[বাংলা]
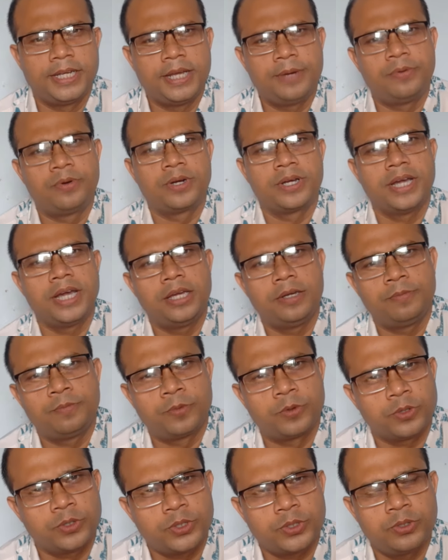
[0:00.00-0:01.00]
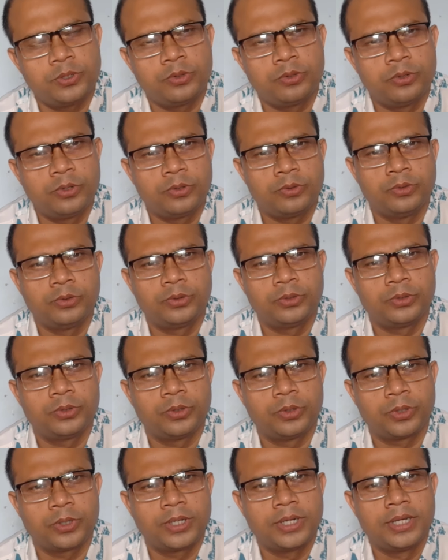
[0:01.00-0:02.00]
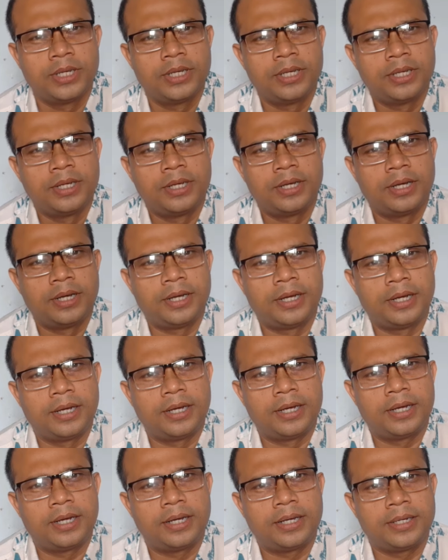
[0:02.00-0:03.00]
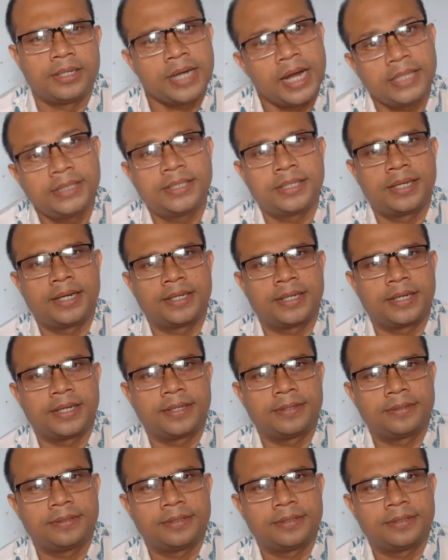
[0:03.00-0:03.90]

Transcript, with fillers: এবং এই প্রশ্নগুলোর উত্তর না জানাটা